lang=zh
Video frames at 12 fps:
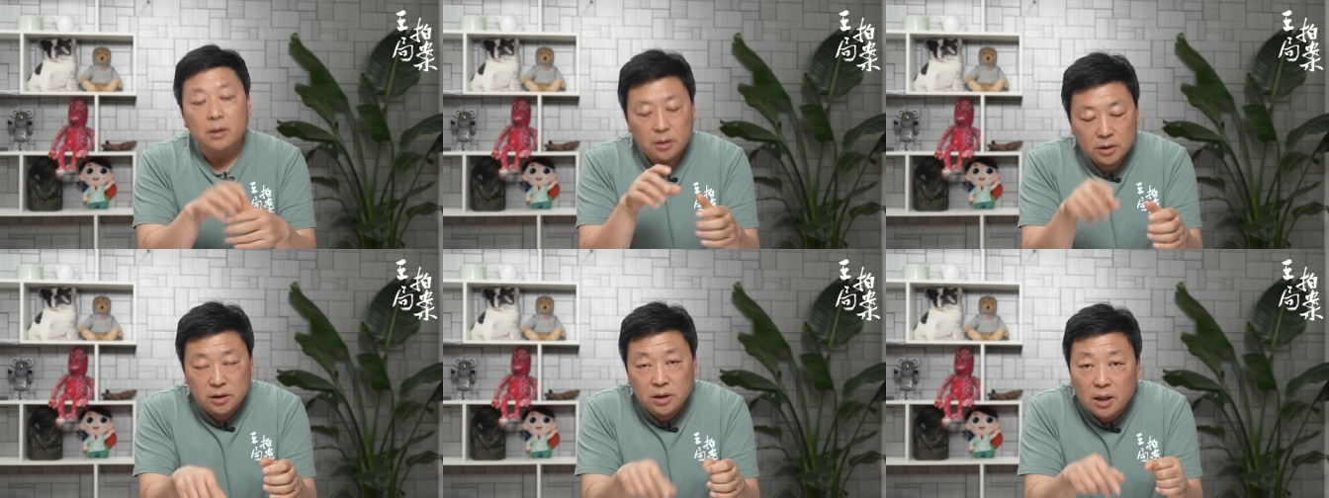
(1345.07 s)

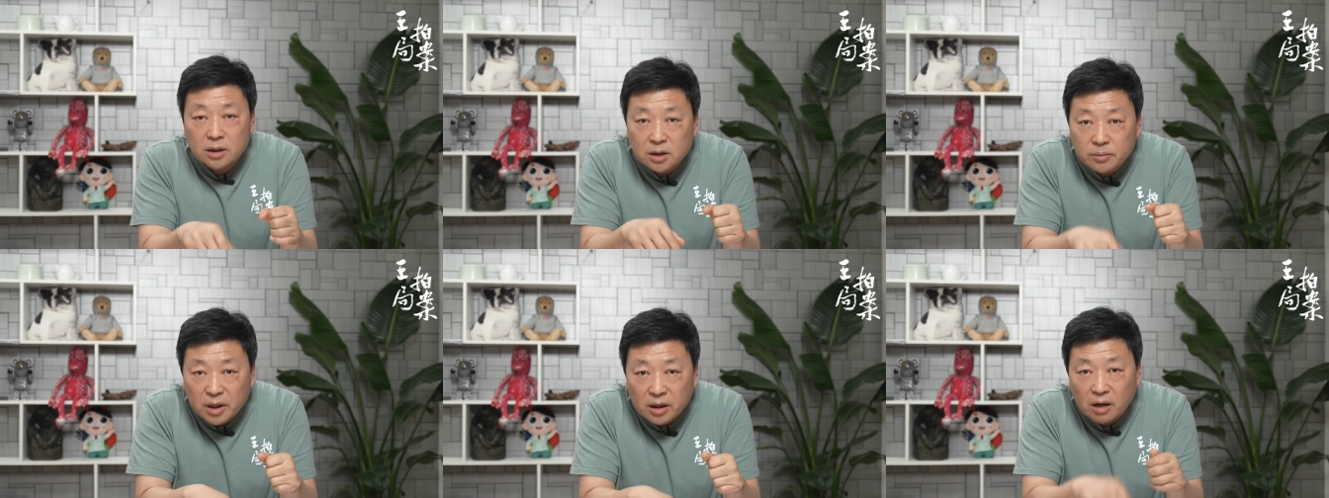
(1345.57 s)
西安事
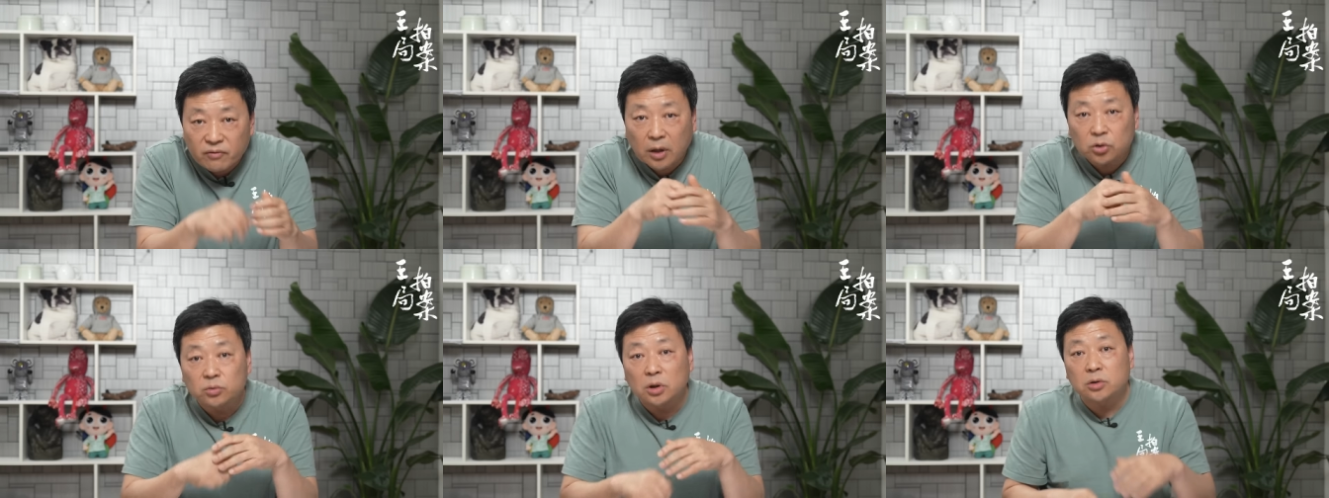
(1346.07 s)
变刚发
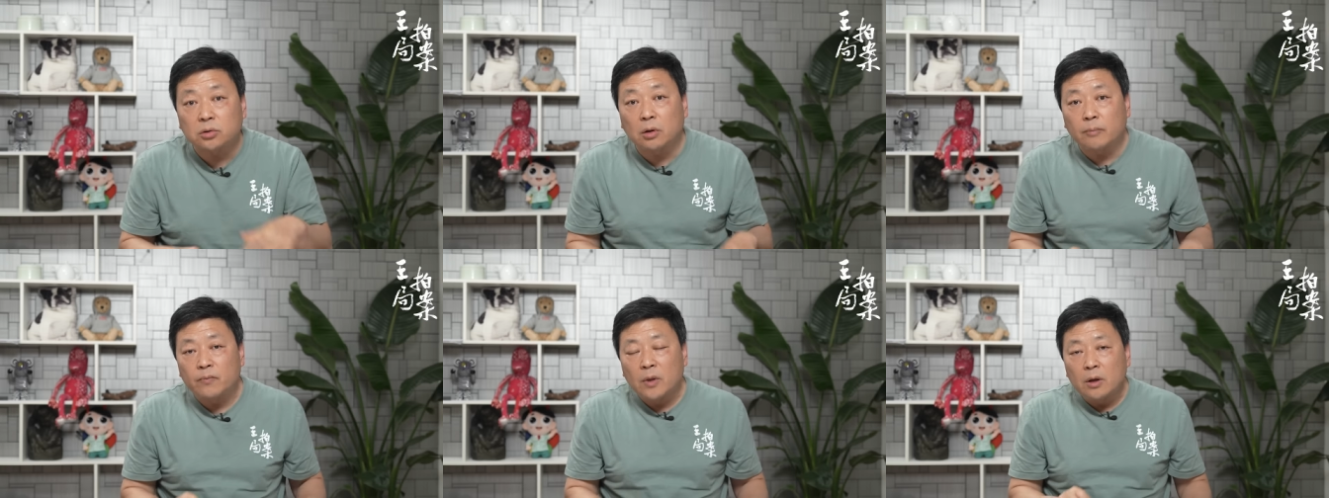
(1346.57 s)
动的时
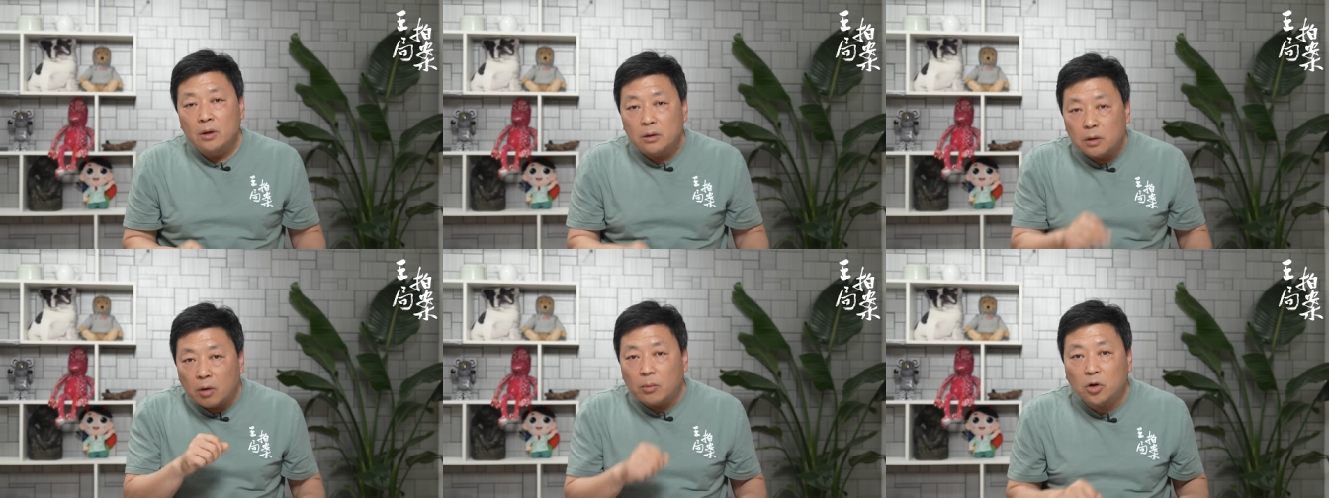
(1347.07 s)
候，
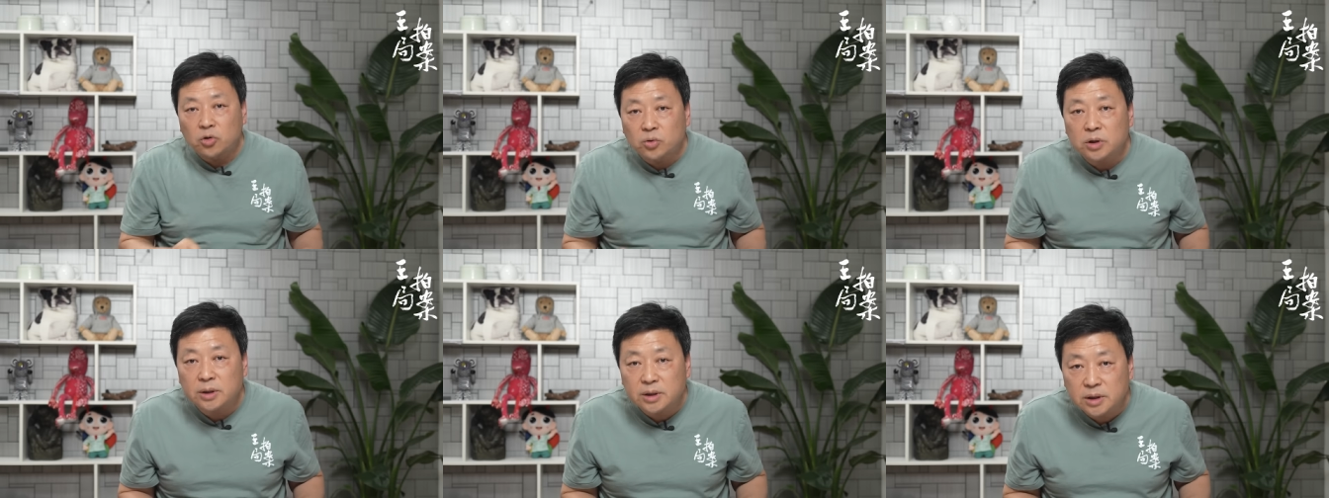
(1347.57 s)
老毛、朱
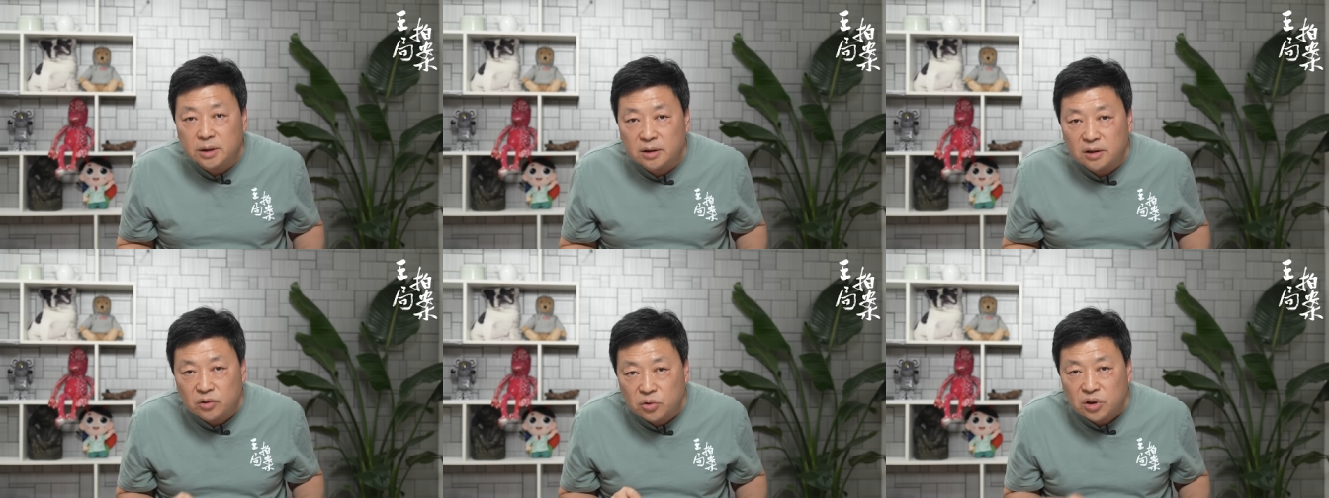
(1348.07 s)
德这些人
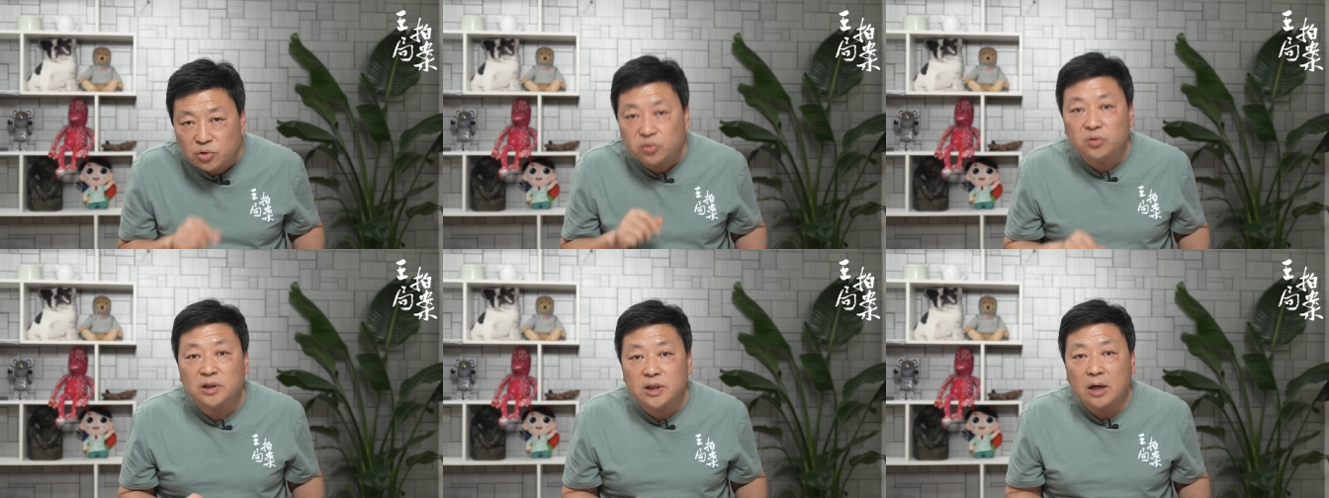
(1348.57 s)
的最初
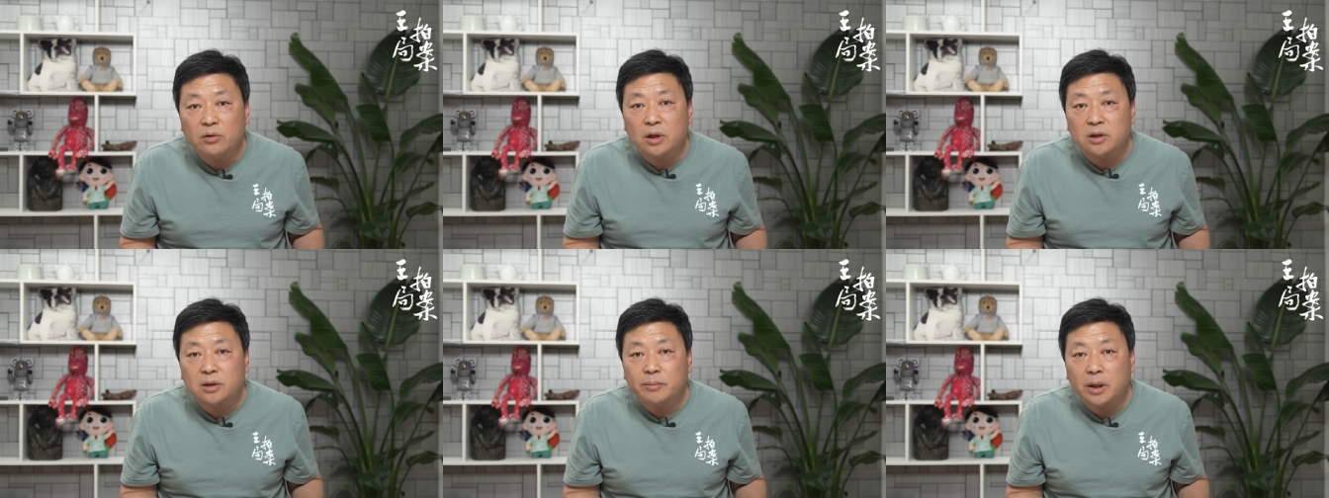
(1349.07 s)
的战略
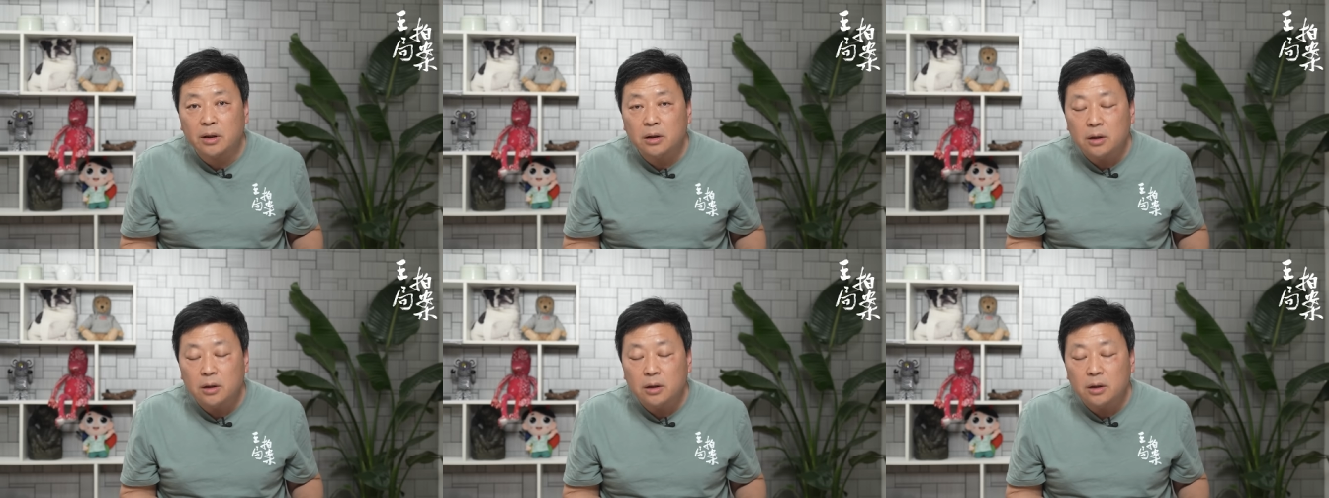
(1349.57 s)
是什么？